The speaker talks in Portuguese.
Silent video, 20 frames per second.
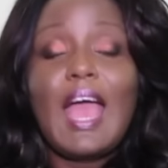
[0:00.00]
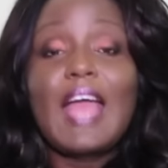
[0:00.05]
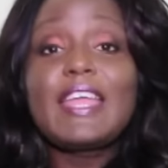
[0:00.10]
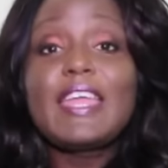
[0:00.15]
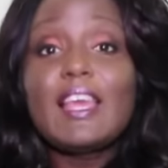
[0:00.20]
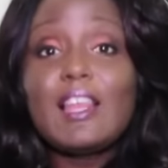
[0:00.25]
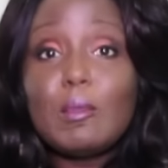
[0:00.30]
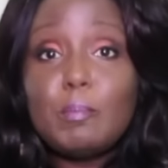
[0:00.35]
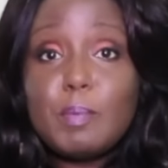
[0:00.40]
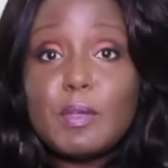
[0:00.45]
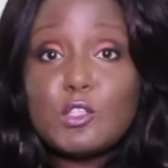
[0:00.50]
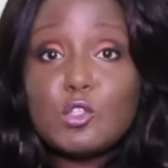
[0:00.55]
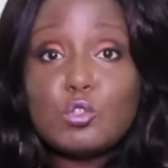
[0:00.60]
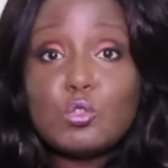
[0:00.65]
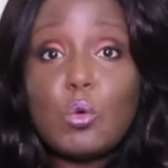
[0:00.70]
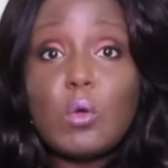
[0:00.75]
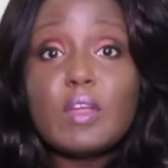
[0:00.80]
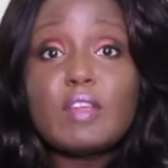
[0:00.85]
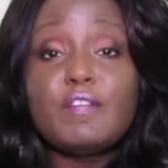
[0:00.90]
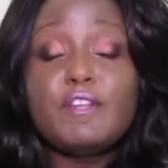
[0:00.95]
Aquela
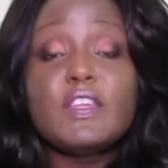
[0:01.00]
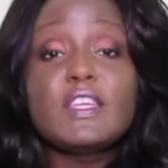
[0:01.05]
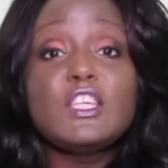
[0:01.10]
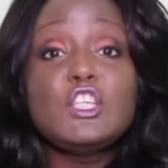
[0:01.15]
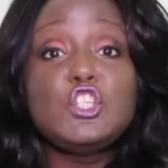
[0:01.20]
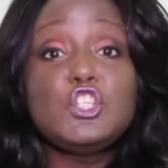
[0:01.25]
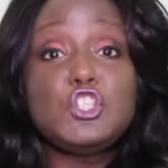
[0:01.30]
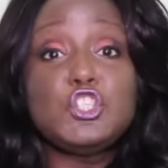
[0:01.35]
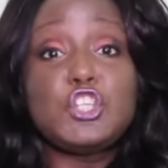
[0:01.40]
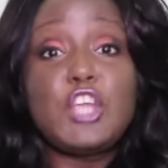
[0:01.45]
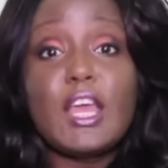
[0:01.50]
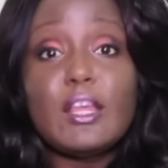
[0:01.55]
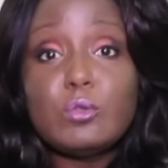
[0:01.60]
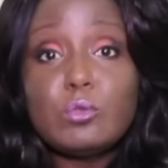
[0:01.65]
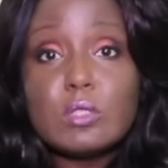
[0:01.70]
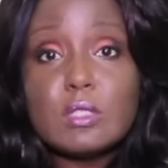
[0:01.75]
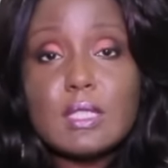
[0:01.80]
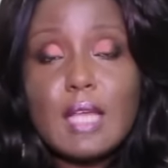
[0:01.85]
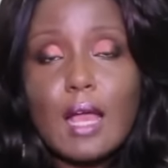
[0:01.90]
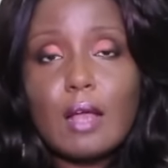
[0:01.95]
pessoa que fica
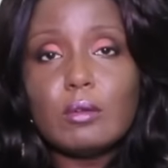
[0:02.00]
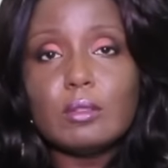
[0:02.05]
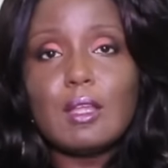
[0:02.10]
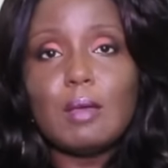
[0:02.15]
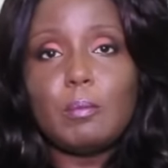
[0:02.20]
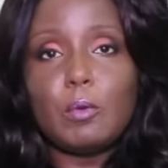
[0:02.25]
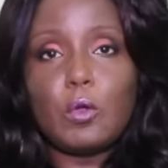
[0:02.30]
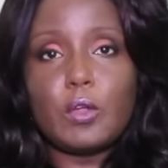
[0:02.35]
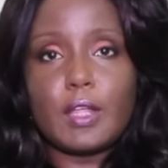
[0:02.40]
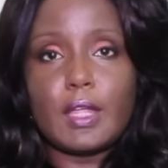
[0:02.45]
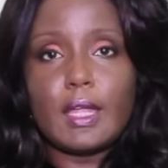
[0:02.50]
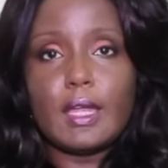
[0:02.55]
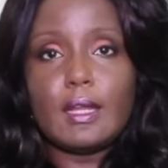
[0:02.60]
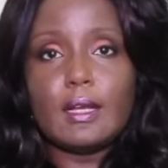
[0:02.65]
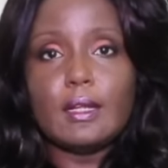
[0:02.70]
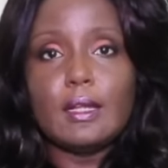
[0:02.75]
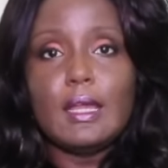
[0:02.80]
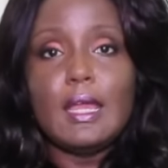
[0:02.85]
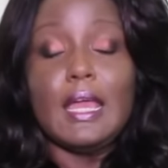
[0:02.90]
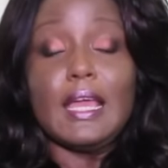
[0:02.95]
enchendo o saco da
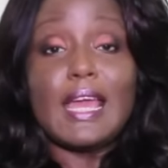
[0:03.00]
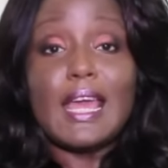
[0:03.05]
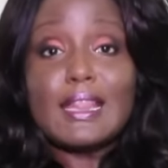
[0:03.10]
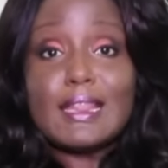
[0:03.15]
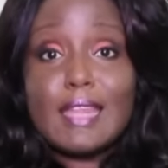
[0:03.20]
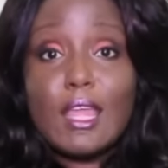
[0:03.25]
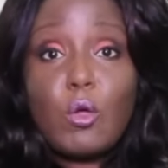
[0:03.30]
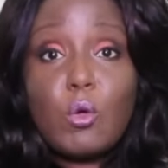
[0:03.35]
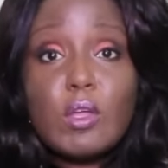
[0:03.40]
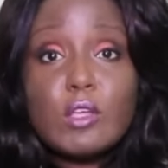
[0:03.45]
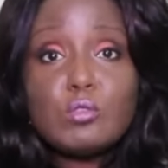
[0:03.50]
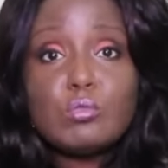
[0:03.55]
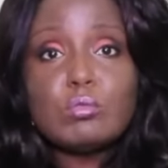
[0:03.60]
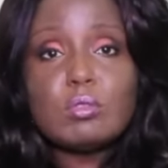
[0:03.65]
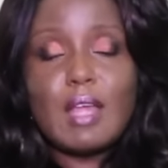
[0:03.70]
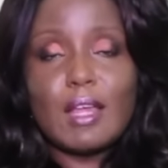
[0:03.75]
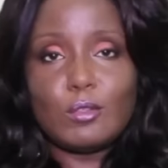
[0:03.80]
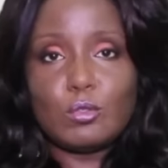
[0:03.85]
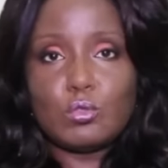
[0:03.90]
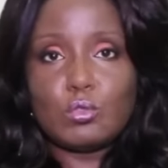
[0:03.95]
blogueira. Cadê o
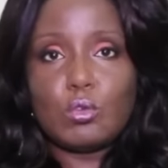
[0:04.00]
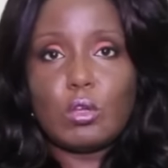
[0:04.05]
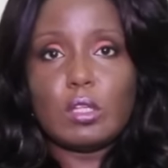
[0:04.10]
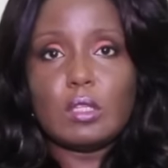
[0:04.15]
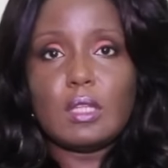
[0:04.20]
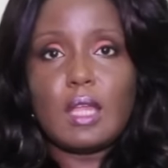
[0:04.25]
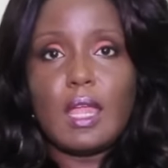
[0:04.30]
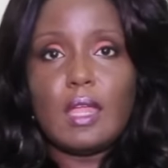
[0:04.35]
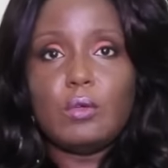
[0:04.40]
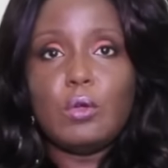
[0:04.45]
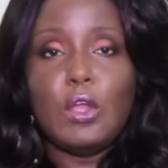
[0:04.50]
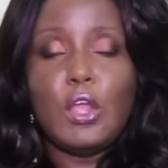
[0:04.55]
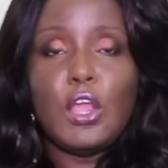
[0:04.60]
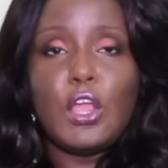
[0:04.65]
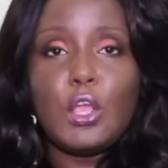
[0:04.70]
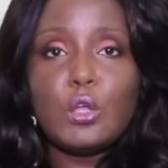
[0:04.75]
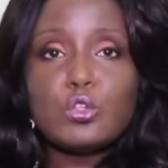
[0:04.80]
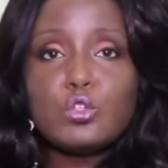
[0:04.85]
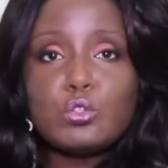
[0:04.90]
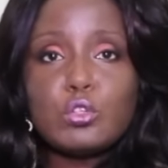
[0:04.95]
resultado do sorteio?
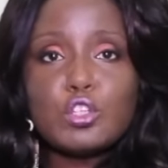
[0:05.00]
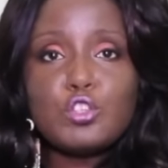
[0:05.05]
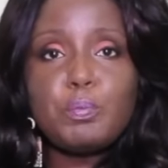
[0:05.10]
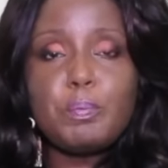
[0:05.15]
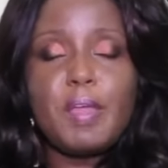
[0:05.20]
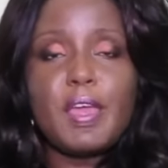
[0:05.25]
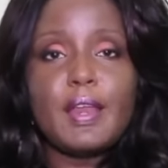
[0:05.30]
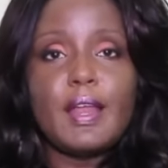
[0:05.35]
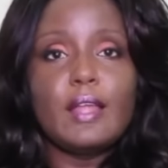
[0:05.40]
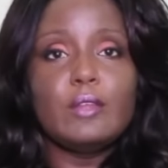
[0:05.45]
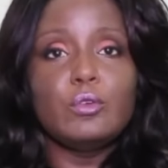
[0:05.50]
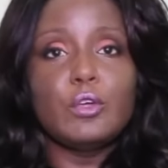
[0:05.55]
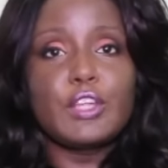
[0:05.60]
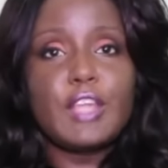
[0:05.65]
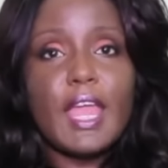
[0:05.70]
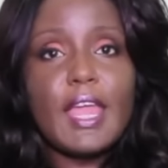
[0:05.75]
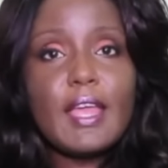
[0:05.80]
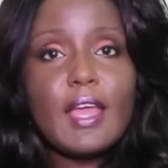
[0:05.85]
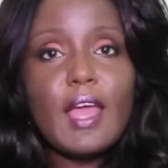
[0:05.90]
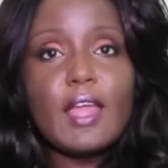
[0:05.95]
Eu estou esperando.
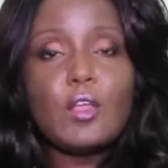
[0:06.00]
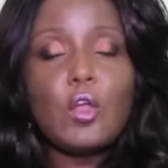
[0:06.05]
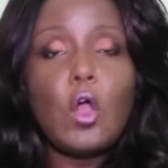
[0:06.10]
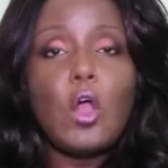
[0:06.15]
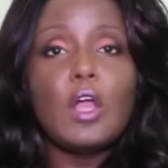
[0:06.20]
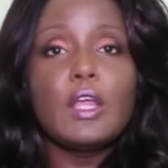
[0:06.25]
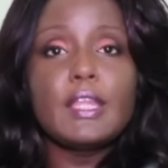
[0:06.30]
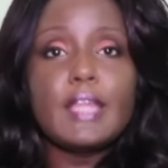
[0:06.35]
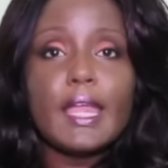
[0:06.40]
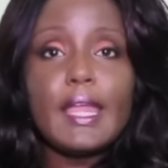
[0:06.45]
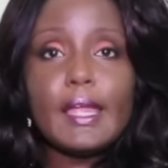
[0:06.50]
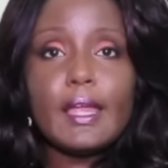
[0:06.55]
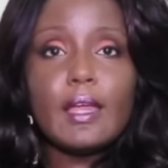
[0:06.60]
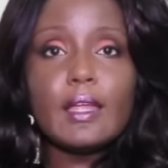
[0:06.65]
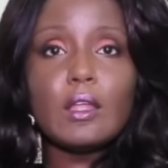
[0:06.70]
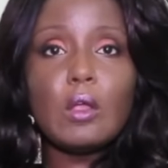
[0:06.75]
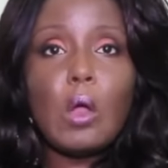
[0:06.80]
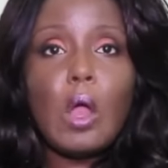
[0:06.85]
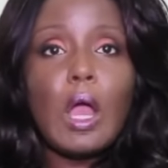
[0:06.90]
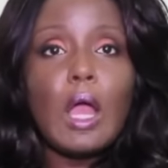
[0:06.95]
Quem ganhou? Quem
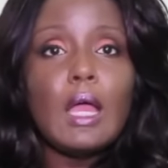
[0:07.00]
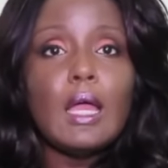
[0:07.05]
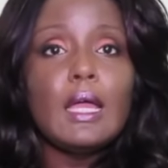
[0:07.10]
ganhou?